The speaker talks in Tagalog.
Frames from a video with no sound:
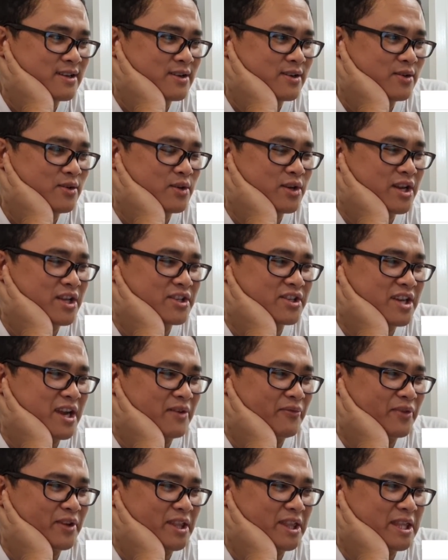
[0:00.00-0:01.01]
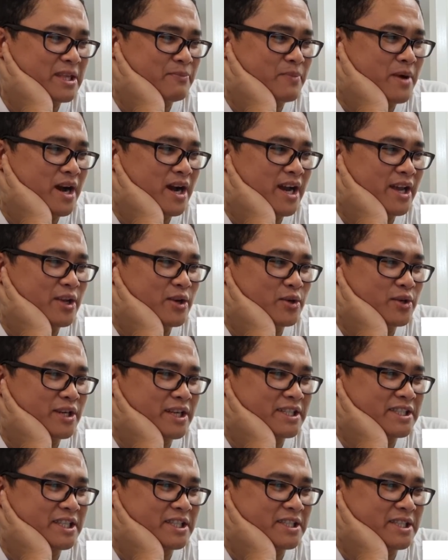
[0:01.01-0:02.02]
Kuya Jaffet, di ba kayo
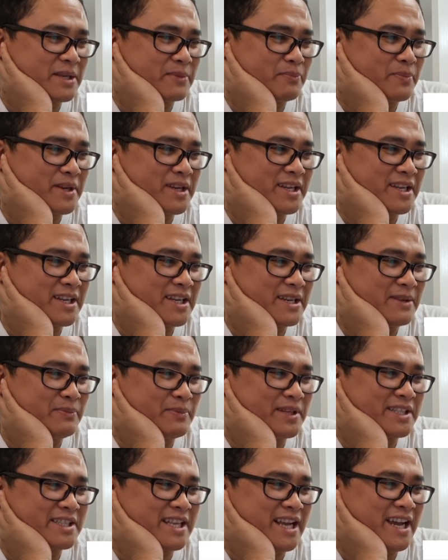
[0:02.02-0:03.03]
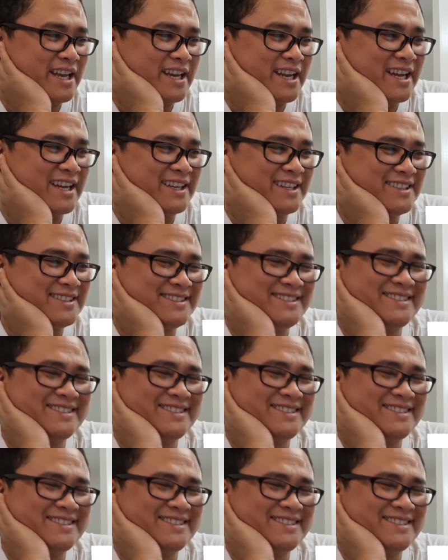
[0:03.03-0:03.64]
nagsisiping ni Miss Hannah?